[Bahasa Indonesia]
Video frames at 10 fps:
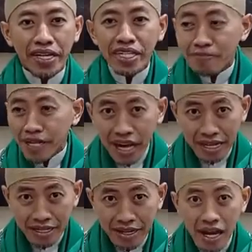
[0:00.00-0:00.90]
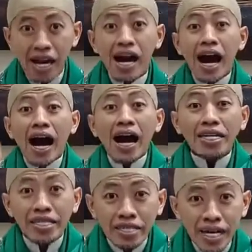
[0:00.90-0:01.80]
Ini penegasan.
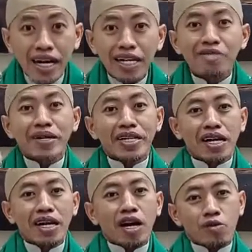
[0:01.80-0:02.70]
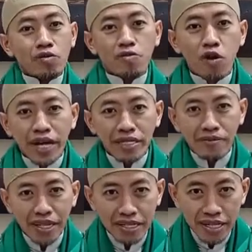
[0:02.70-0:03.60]
Hanya kepada engkau. Bukan
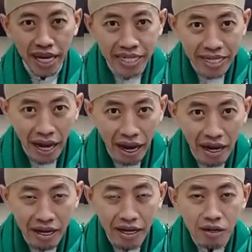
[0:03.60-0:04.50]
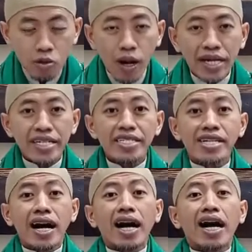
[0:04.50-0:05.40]
kepada selainnya. Wa
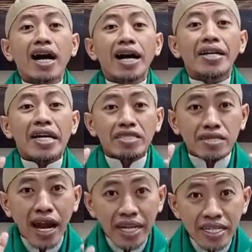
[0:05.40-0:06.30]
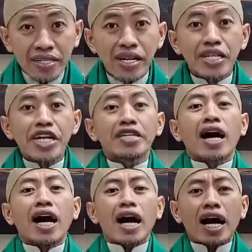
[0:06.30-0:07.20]
iyyaka nasta'in. Dan
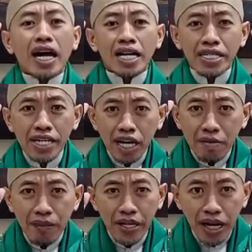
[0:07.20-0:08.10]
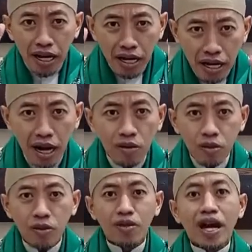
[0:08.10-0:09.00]
hanya kepada
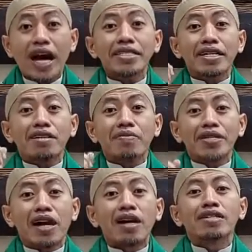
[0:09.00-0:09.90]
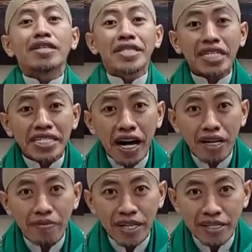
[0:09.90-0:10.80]
engkau hanya kepada Allah, tidak
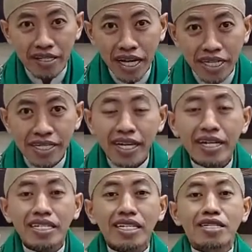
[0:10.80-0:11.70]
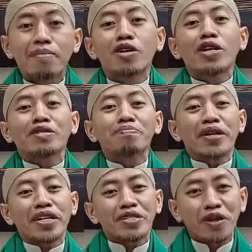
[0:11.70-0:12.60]
kepada selainnya, kita mohon
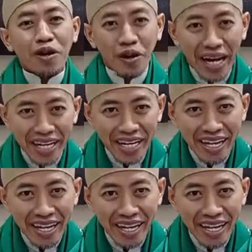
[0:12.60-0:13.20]
pertolongan.